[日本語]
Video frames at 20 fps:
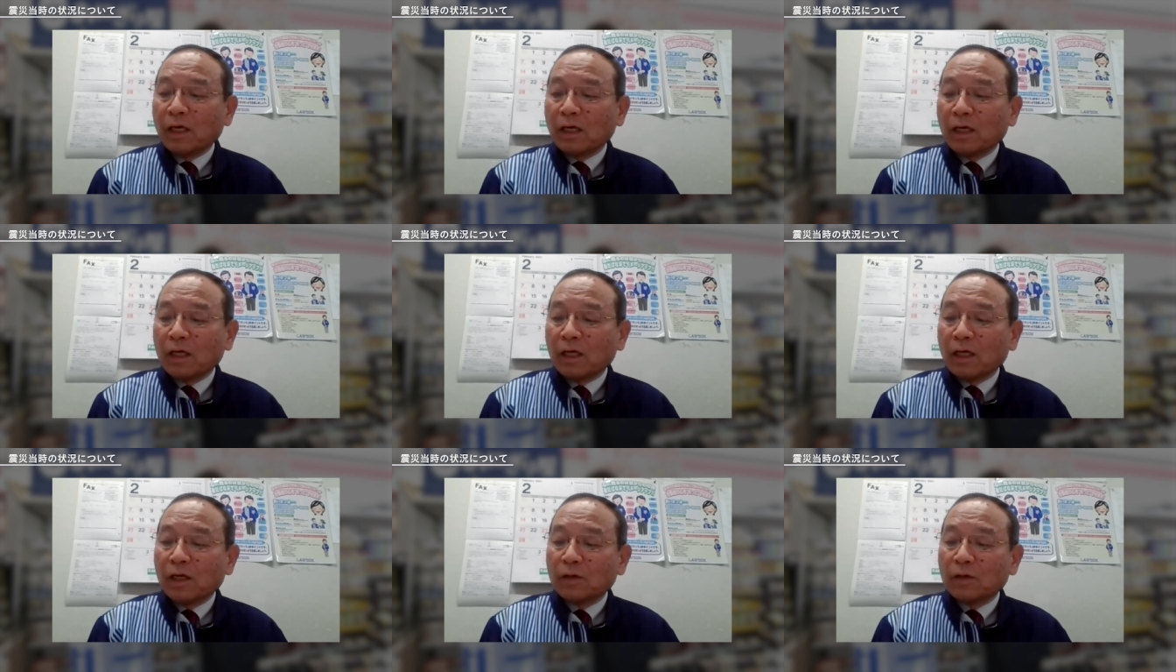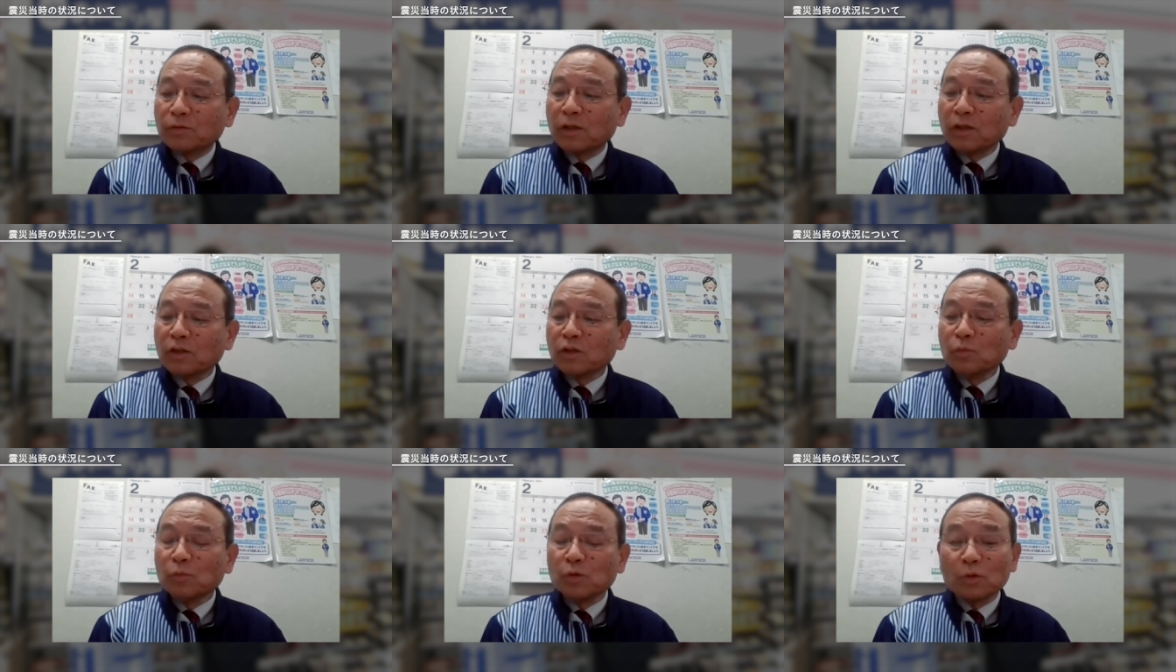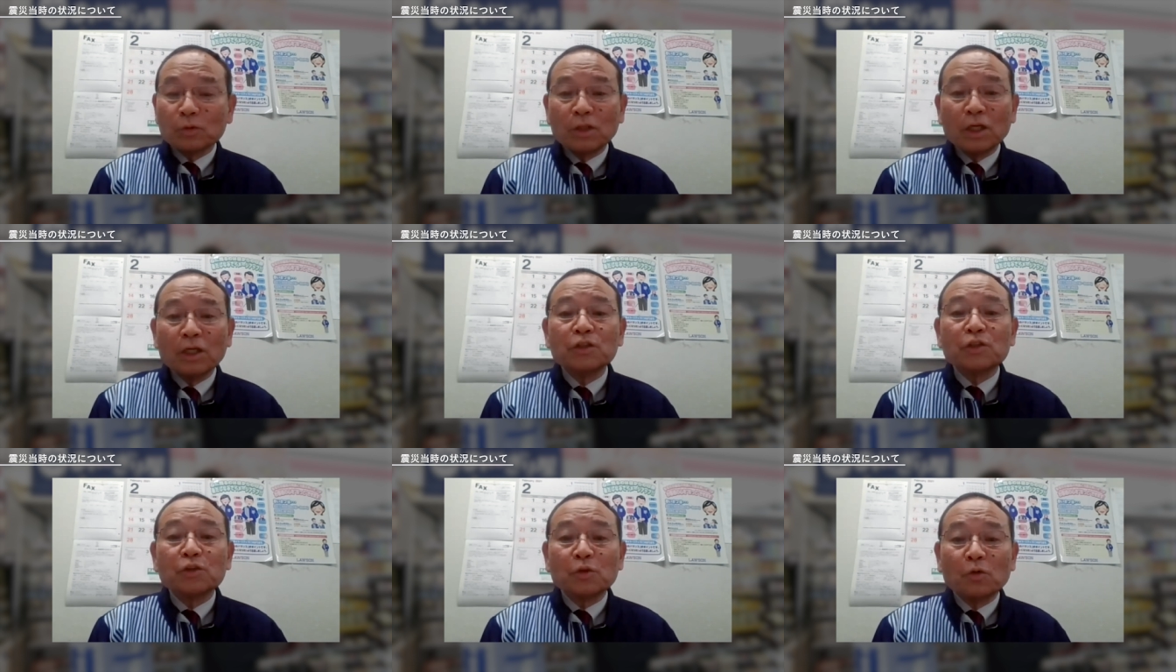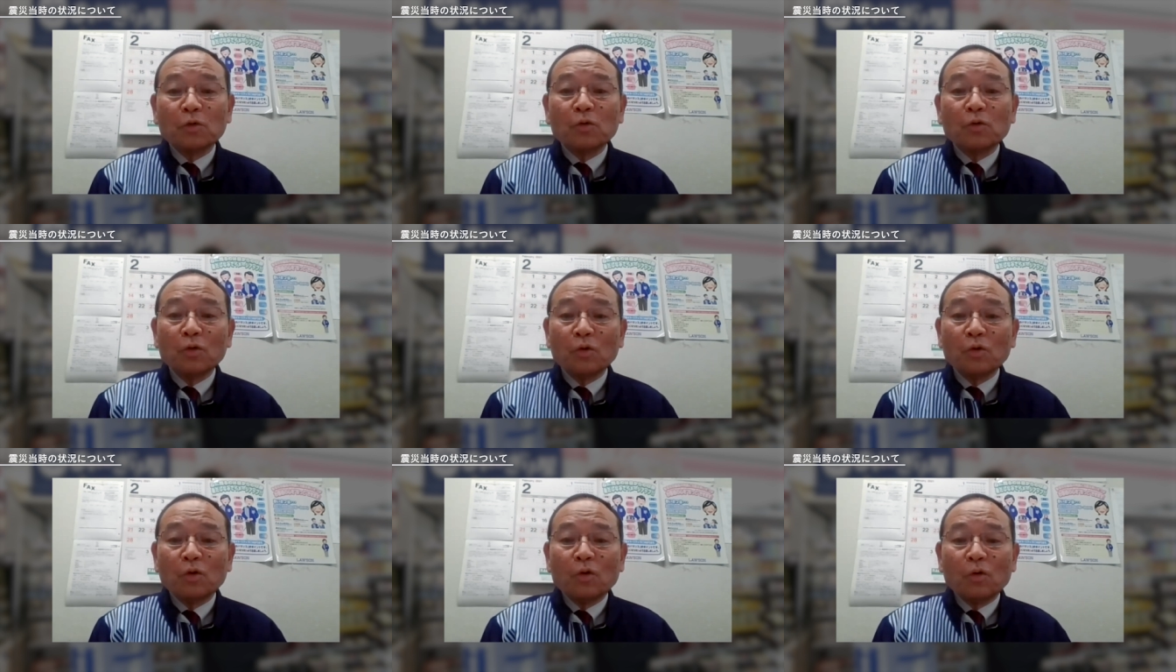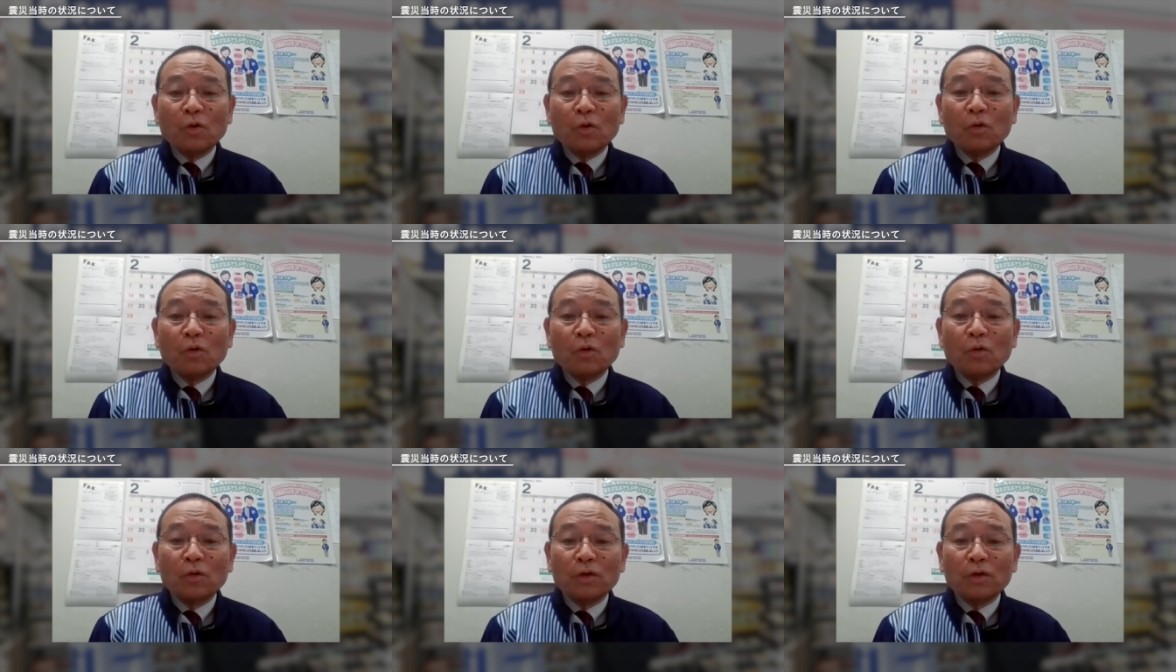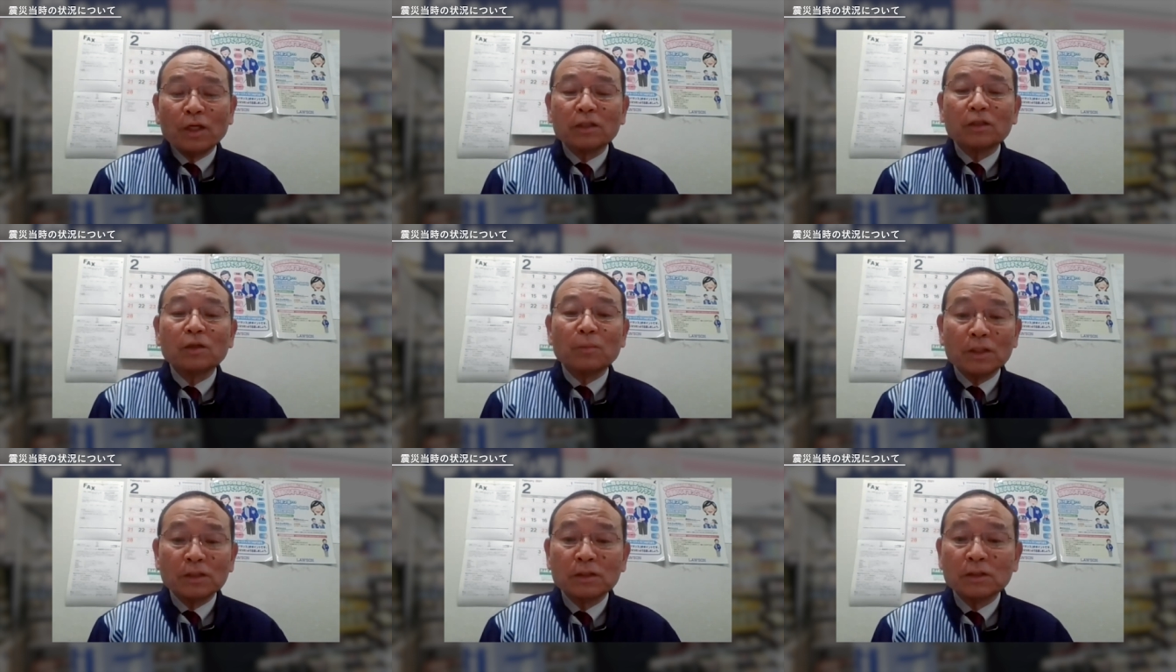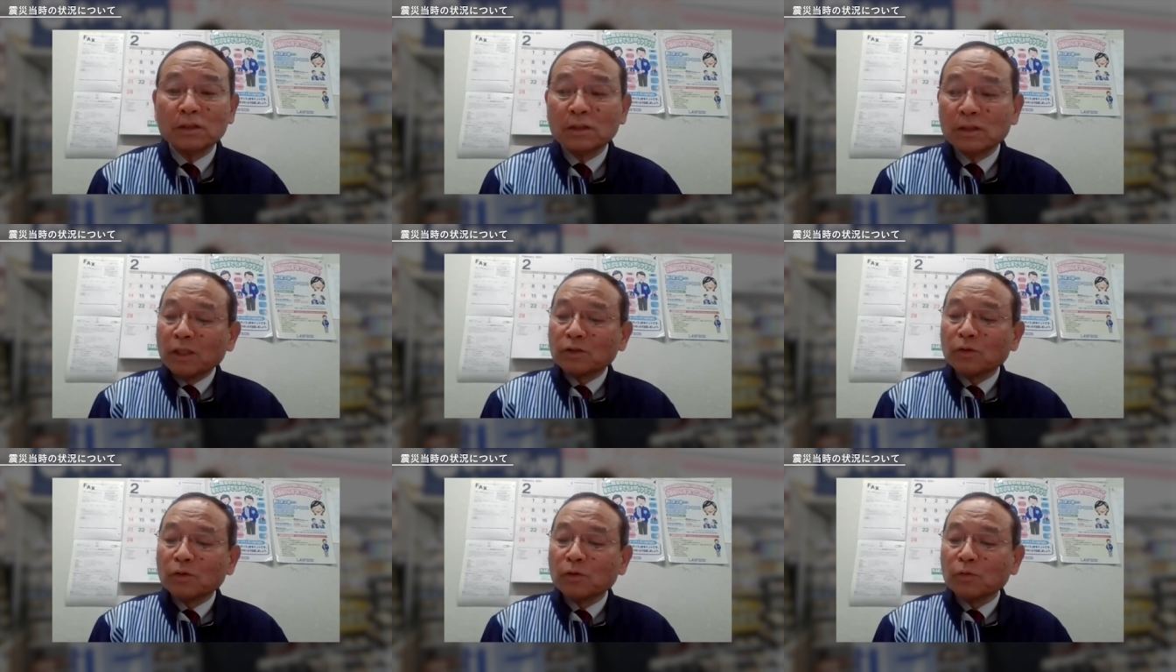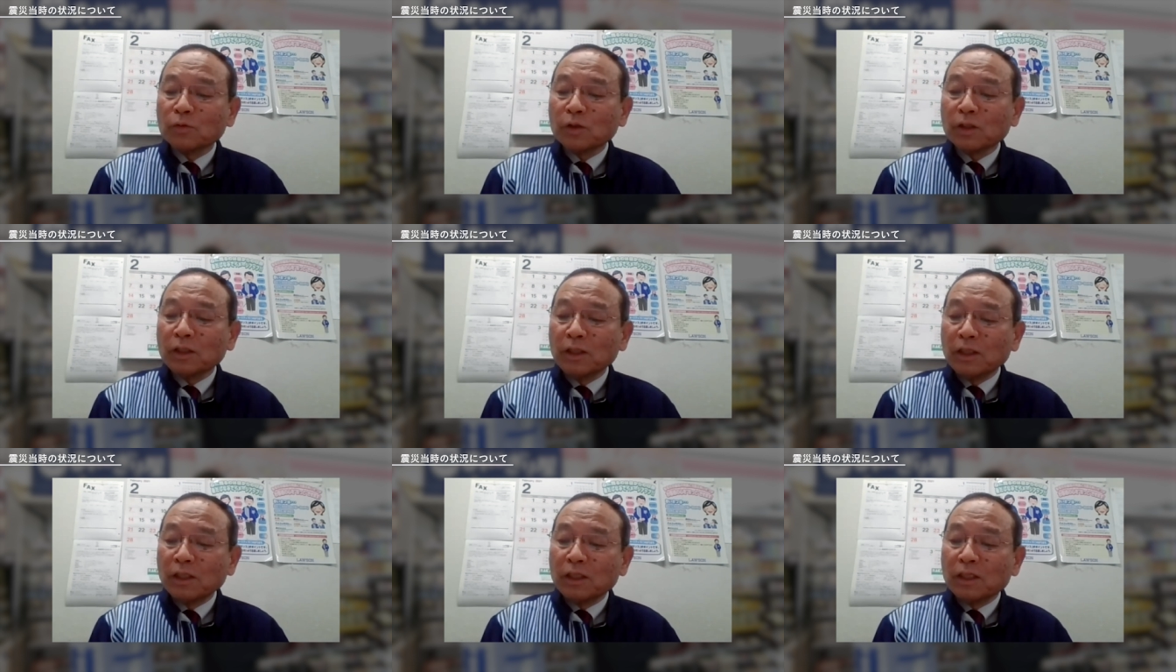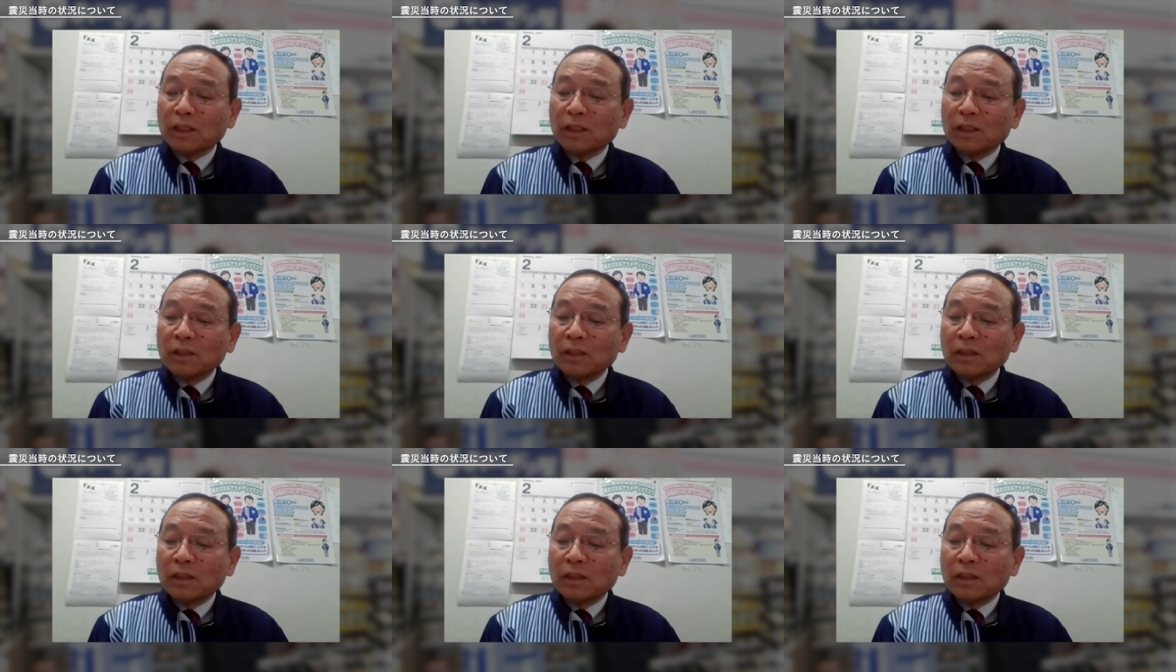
えー、2人とも店長をやってます。まあその時に